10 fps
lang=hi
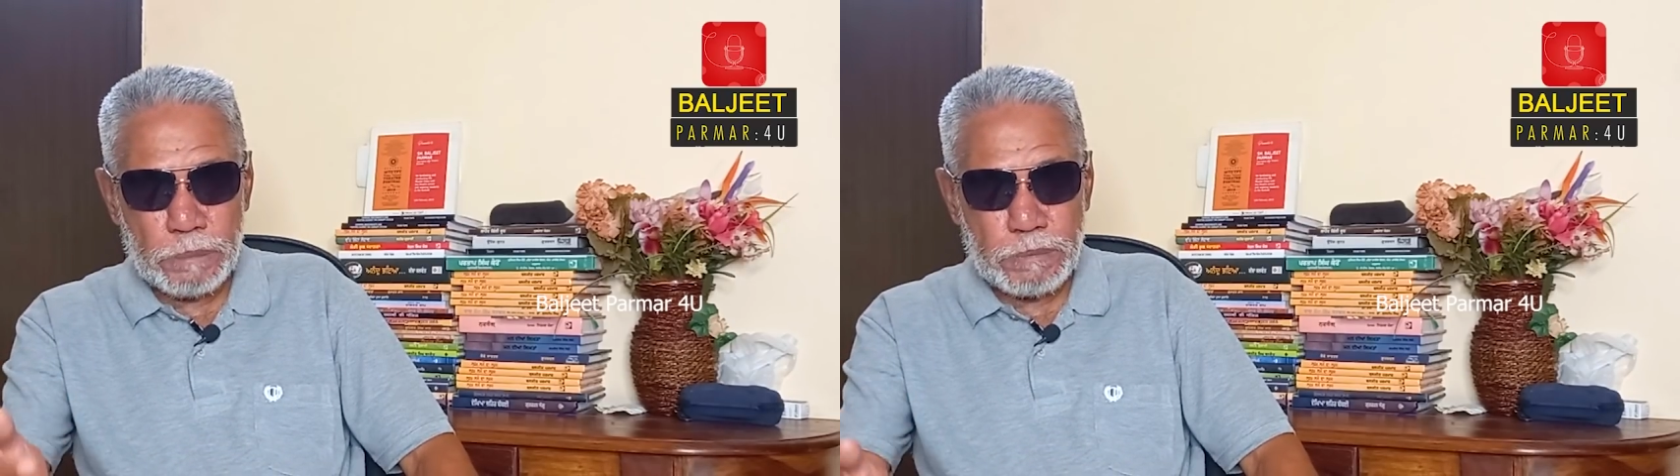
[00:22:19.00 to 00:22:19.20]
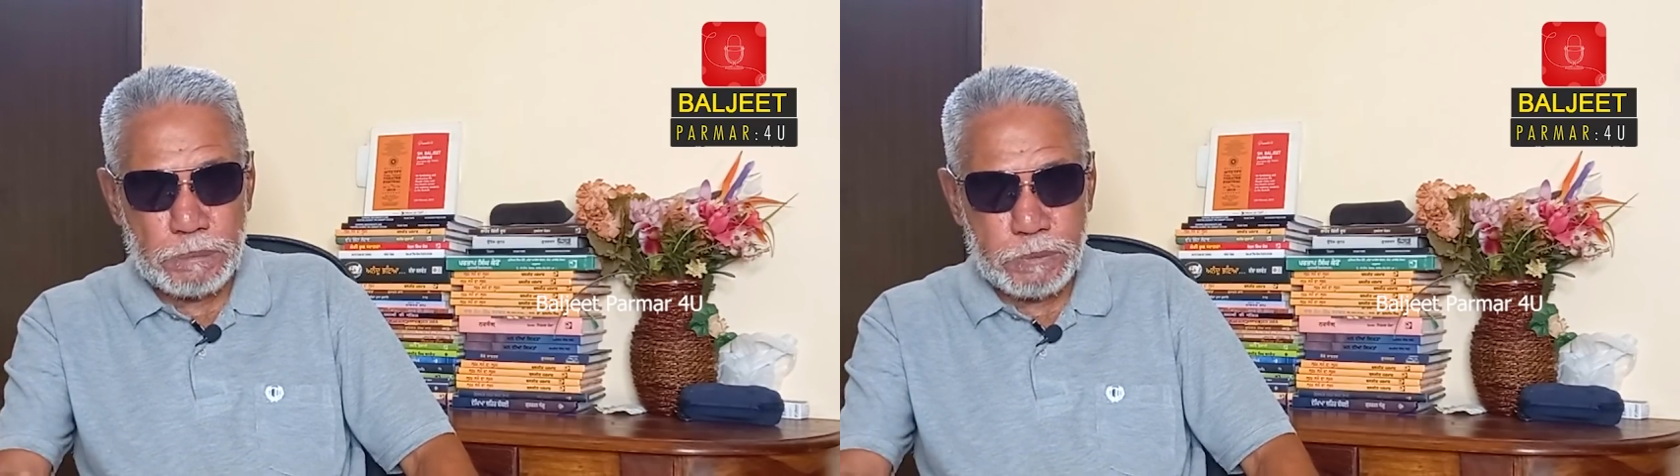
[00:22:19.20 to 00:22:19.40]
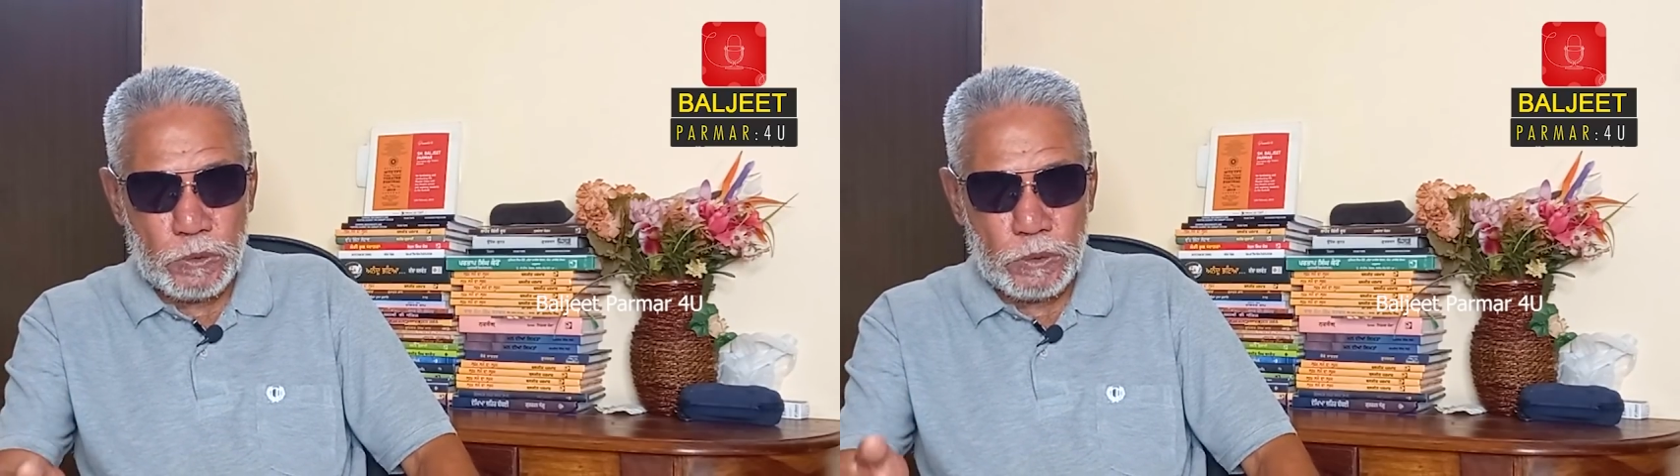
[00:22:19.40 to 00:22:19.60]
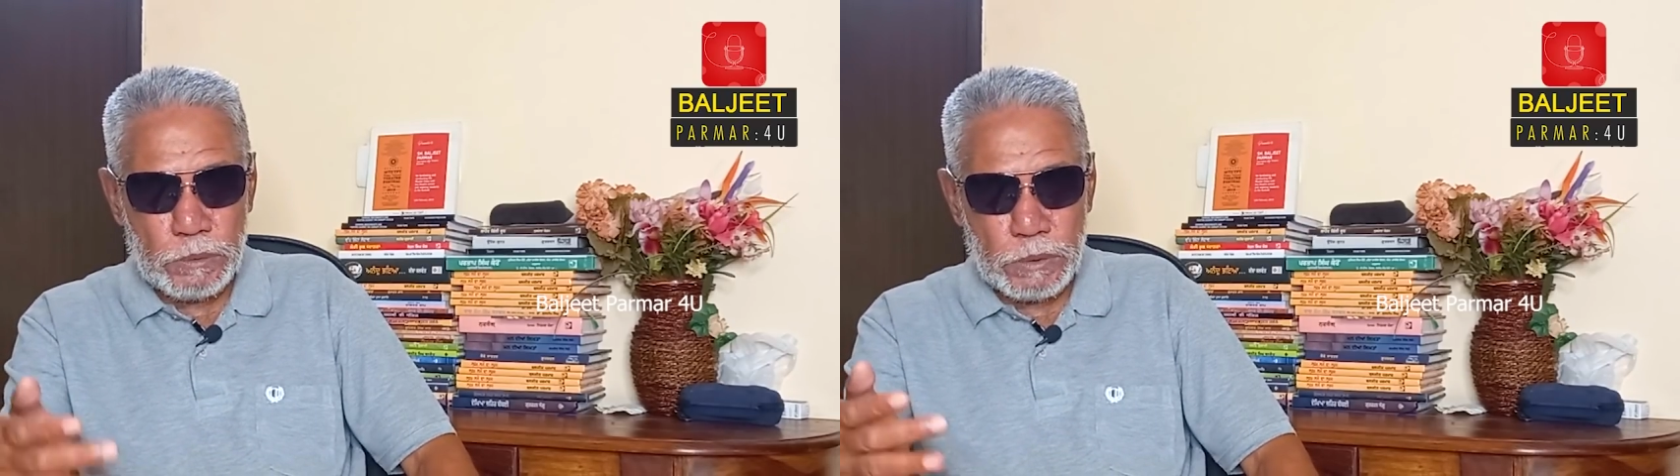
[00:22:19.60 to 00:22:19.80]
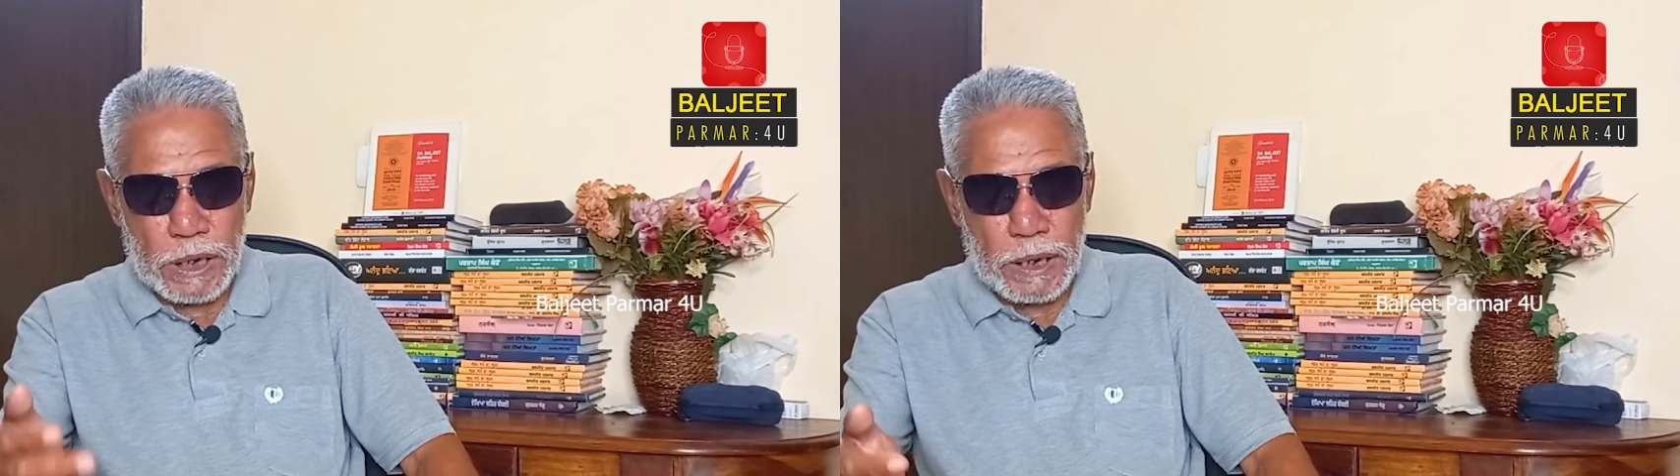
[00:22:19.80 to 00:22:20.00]
पप्पू
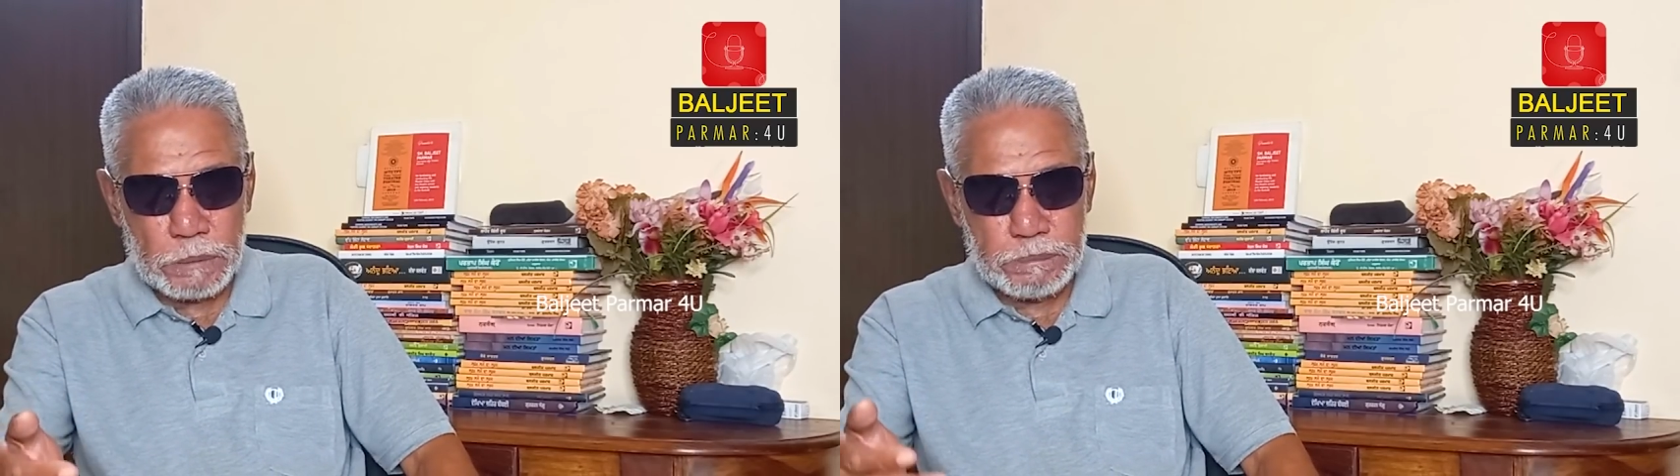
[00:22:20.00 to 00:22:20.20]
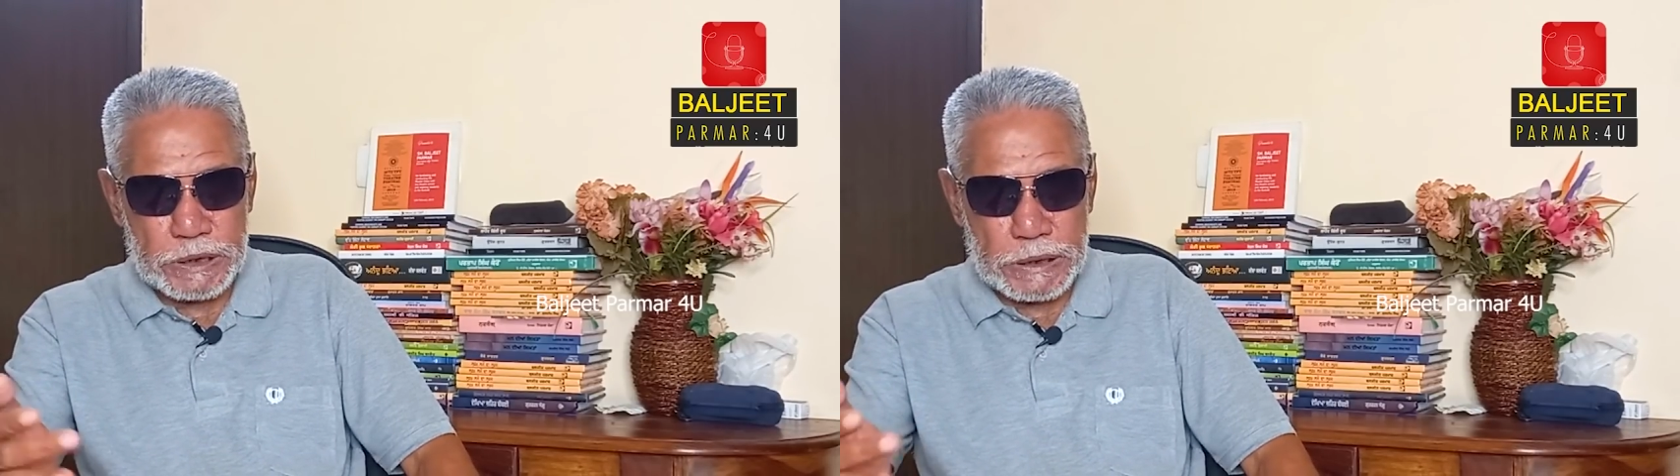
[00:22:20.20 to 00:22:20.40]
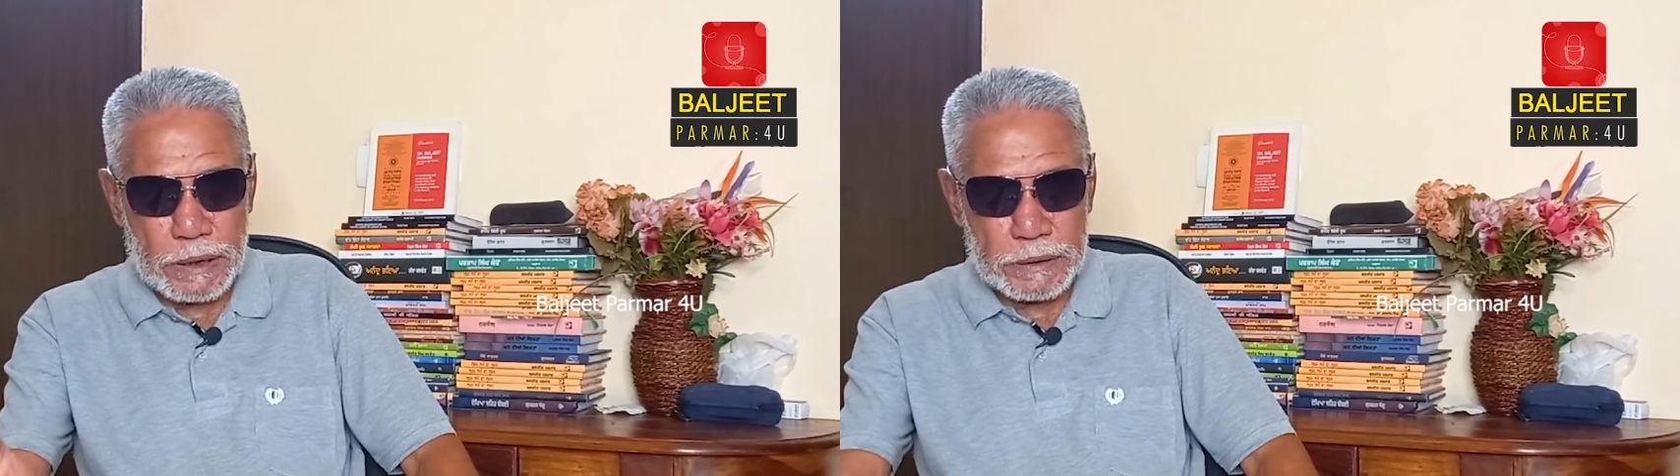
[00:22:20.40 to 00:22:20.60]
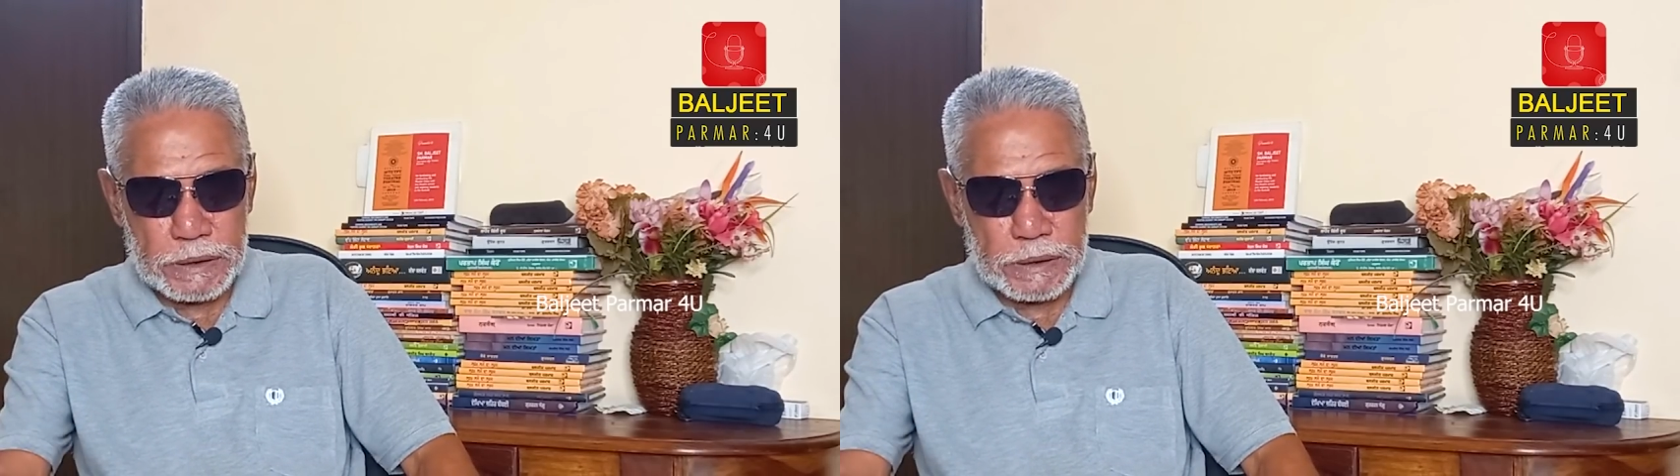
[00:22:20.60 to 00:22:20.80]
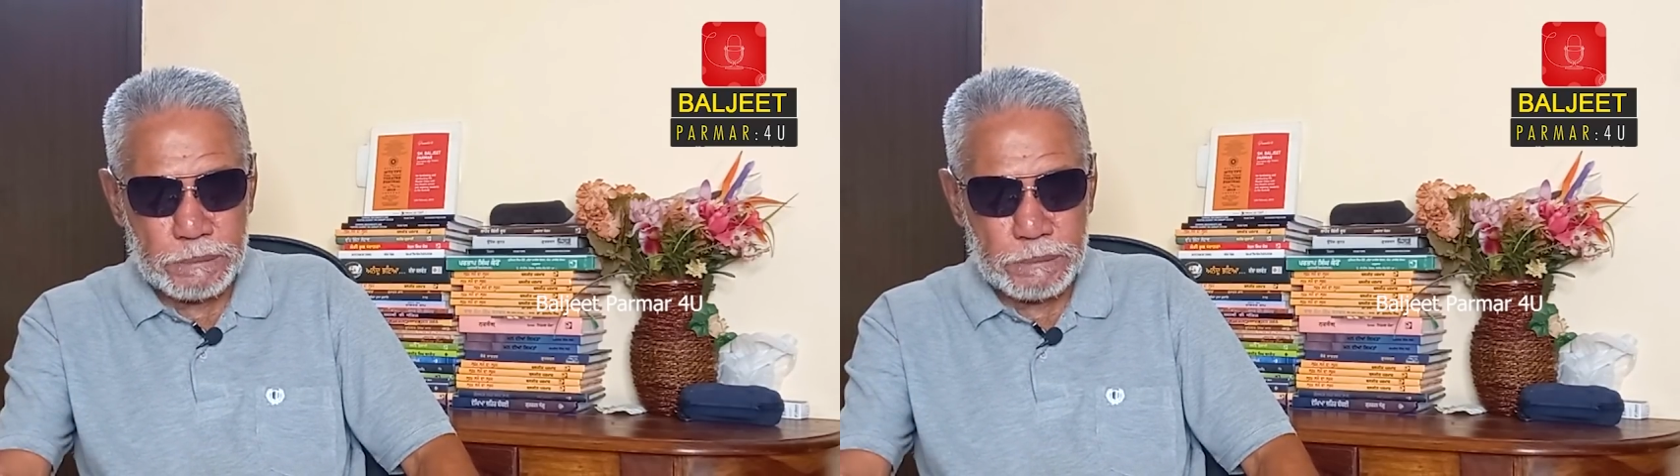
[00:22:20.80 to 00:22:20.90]
खान पठान के